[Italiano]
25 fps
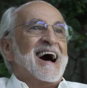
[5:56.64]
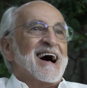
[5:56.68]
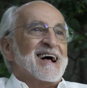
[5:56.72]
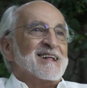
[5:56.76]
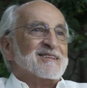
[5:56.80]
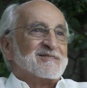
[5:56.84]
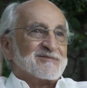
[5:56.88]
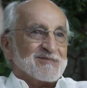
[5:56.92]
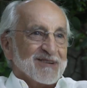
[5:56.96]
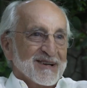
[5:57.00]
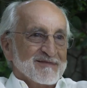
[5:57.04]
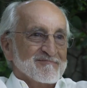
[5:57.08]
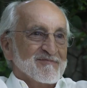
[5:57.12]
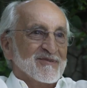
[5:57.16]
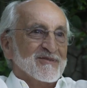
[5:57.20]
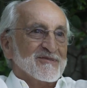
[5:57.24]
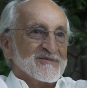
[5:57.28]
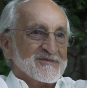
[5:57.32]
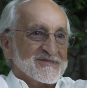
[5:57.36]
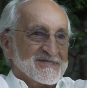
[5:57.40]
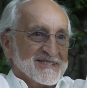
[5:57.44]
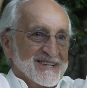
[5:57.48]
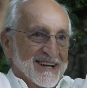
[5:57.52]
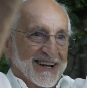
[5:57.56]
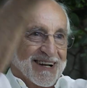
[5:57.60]
Alzo la
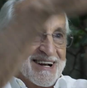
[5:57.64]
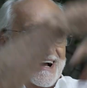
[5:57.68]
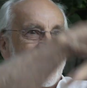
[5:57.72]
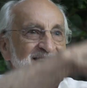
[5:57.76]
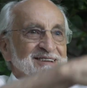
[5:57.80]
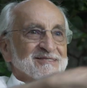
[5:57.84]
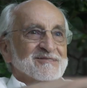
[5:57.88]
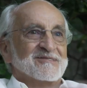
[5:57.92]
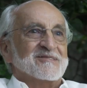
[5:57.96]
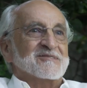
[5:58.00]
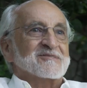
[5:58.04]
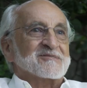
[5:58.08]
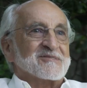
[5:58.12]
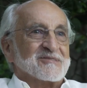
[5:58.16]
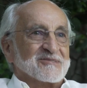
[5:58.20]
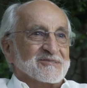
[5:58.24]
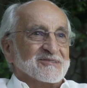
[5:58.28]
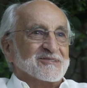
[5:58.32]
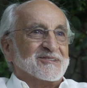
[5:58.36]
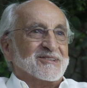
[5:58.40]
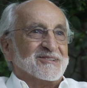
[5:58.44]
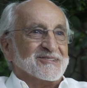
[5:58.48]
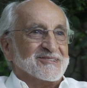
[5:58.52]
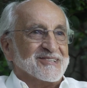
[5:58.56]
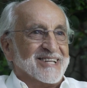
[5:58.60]
borsa e cadono
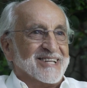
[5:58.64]
giù